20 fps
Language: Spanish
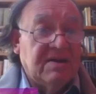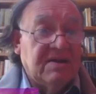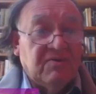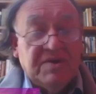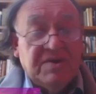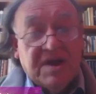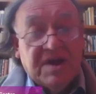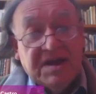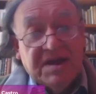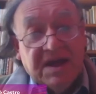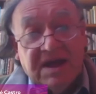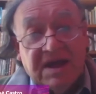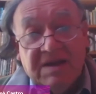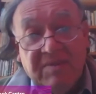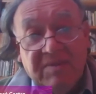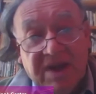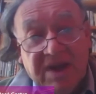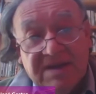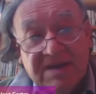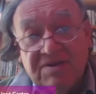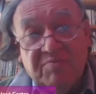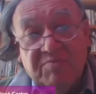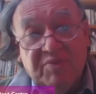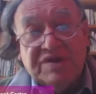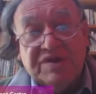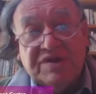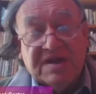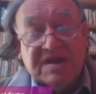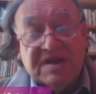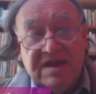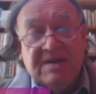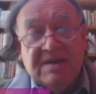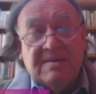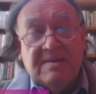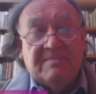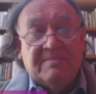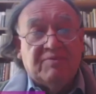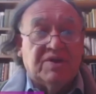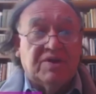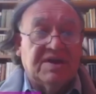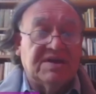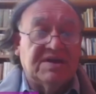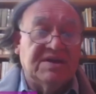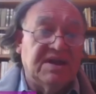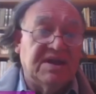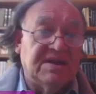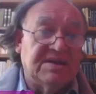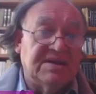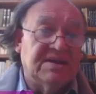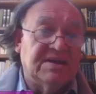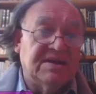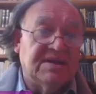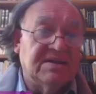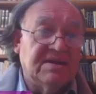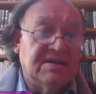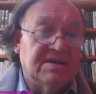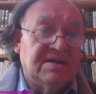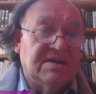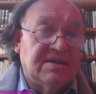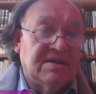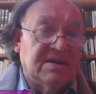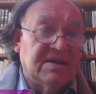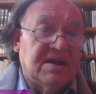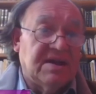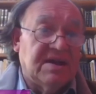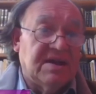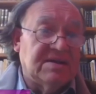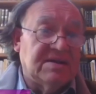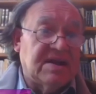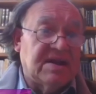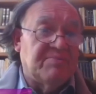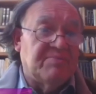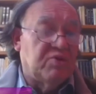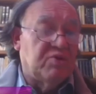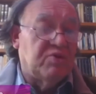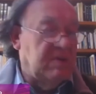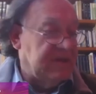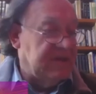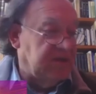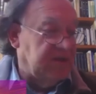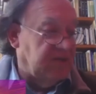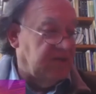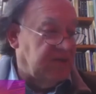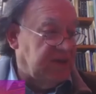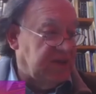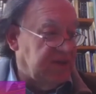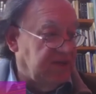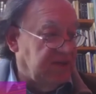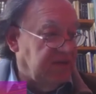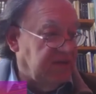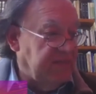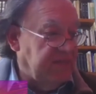una, discriminación positiva, por decir así, de estas poblaciones.